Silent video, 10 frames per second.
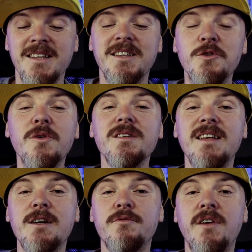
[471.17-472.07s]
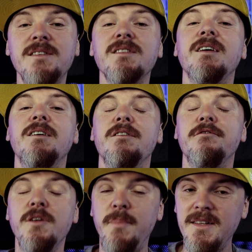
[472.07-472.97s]
Senua's Sacrifice
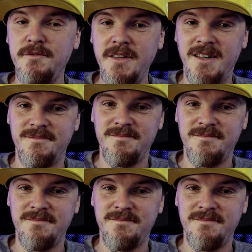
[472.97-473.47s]
für die PS4.